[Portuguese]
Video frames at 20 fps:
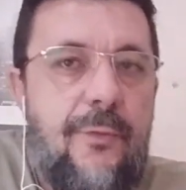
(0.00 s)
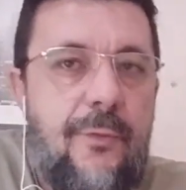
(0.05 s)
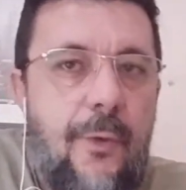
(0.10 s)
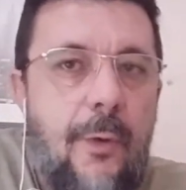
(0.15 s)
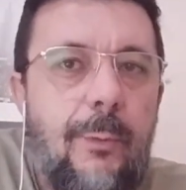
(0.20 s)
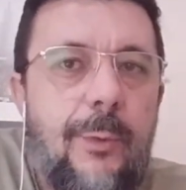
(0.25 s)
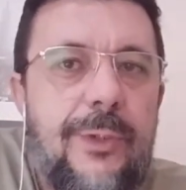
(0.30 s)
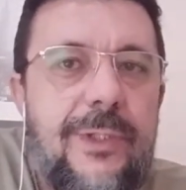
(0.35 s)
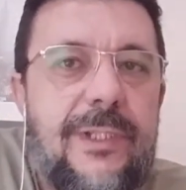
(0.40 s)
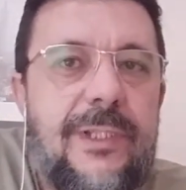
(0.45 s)

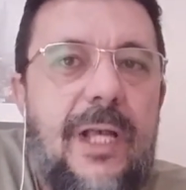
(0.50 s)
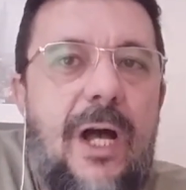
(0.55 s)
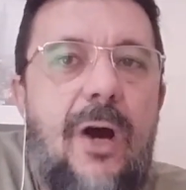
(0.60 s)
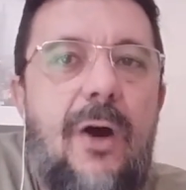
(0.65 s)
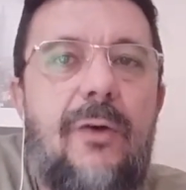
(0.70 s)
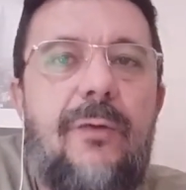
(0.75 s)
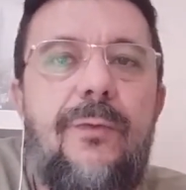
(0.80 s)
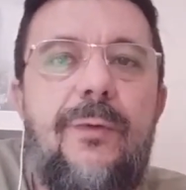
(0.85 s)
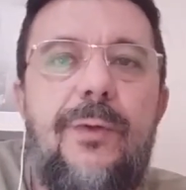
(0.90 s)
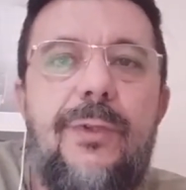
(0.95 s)
fomos
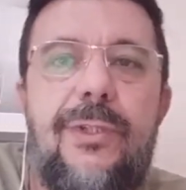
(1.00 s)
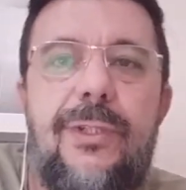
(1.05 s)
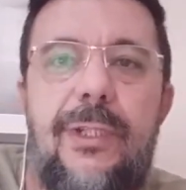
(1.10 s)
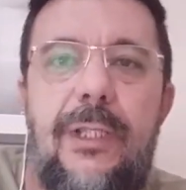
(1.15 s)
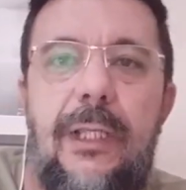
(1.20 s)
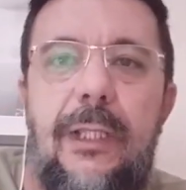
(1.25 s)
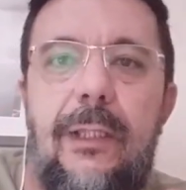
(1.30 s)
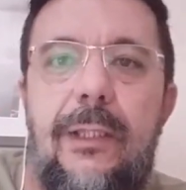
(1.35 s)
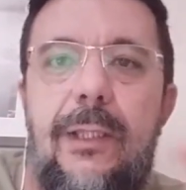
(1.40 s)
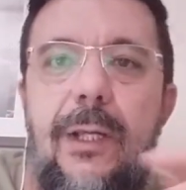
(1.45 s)
salvos,
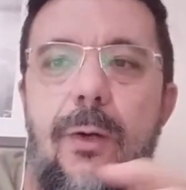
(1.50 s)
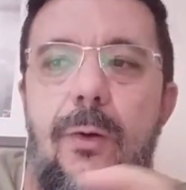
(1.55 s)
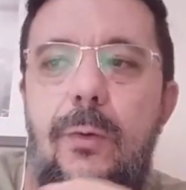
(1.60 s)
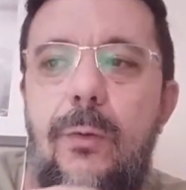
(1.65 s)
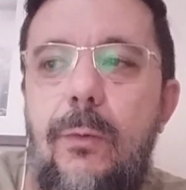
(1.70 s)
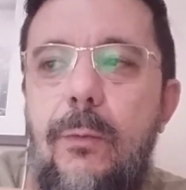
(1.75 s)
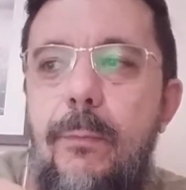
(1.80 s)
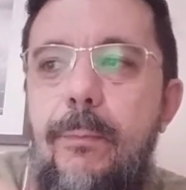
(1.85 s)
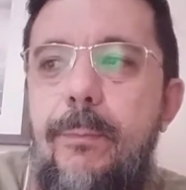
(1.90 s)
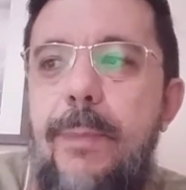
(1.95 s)

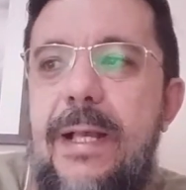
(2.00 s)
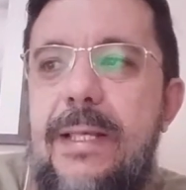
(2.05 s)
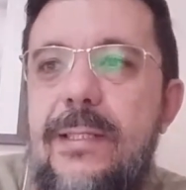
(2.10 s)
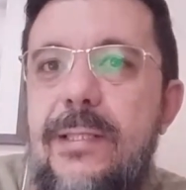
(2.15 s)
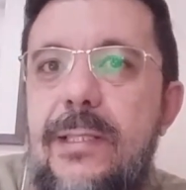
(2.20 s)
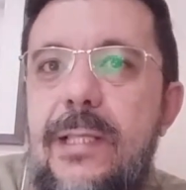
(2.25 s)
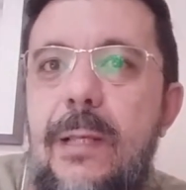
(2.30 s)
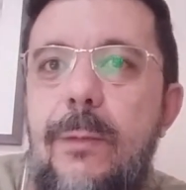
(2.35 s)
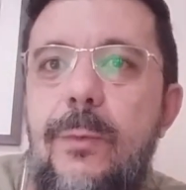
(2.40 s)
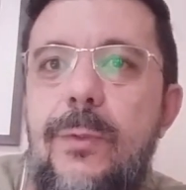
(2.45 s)
então
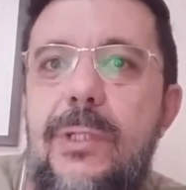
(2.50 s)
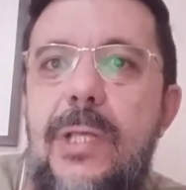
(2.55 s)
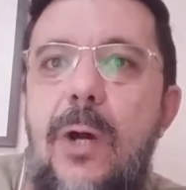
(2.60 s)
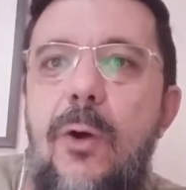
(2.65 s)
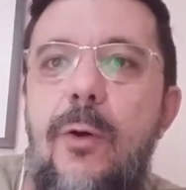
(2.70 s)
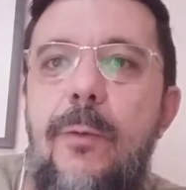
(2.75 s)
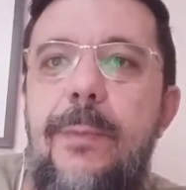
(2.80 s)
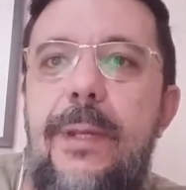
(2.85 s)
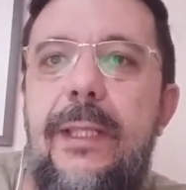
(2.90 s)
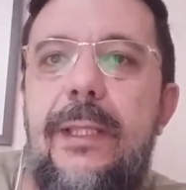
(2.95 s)
passamos a
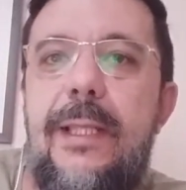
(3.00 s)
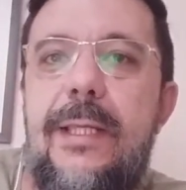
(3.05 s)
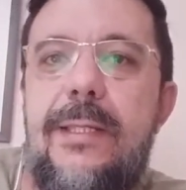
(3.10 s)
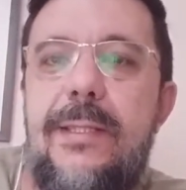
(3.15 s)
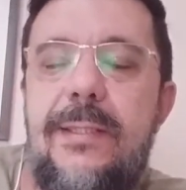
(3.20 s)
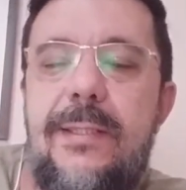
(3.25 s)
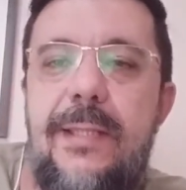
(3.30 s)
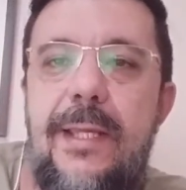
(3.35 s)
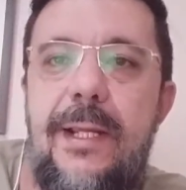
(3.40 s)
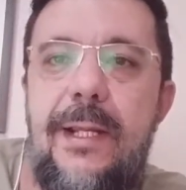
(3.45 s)

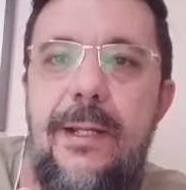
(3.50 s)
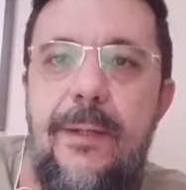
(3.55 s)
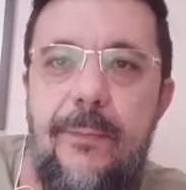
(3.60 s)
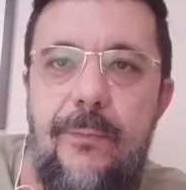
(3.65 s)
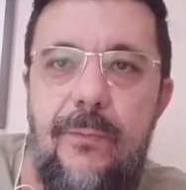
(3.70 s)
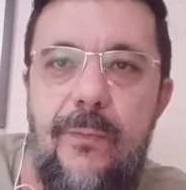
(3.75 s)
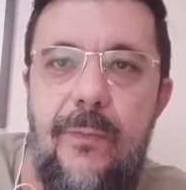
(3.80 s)
obedecer